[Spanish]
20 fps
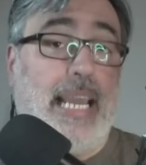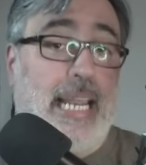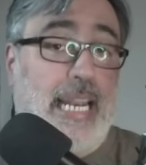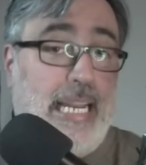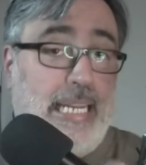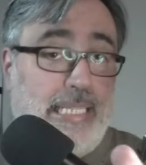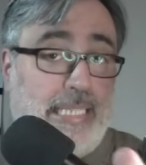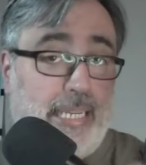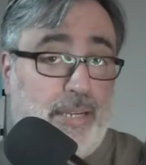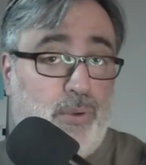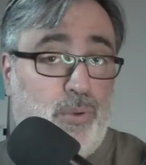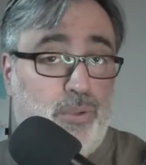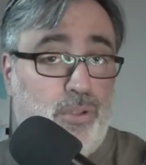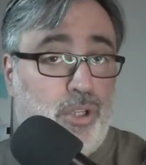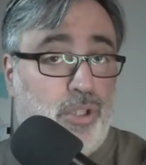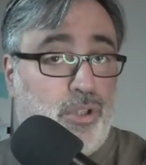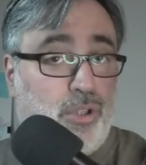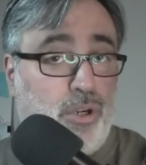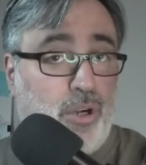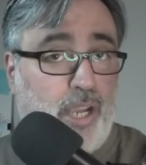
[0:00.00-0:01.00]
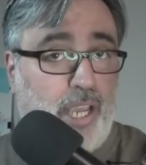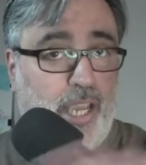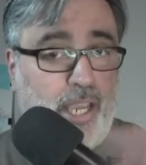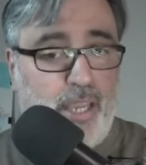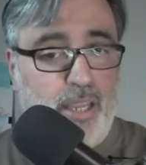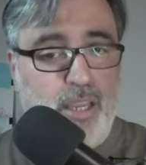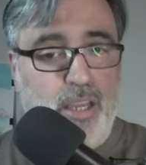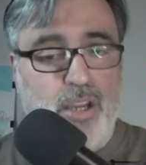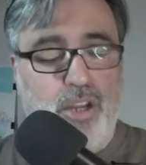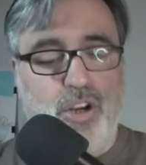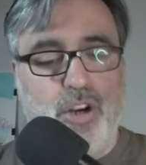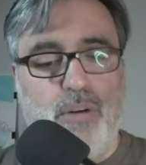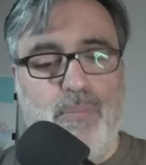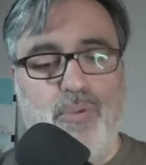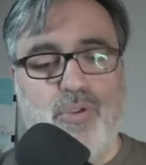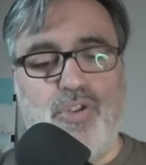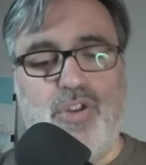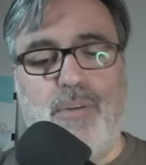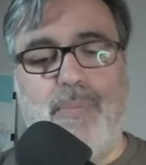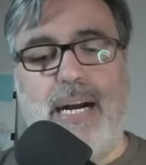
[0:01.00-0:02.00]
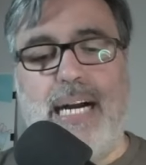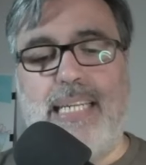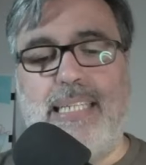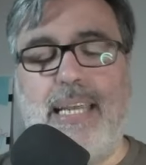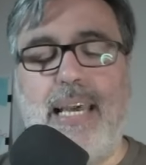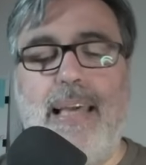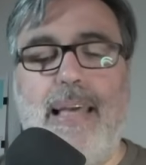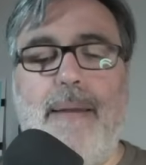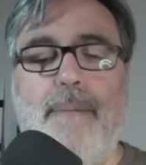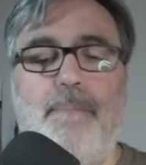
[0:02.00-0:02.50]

en el segundo toque, no mucho más.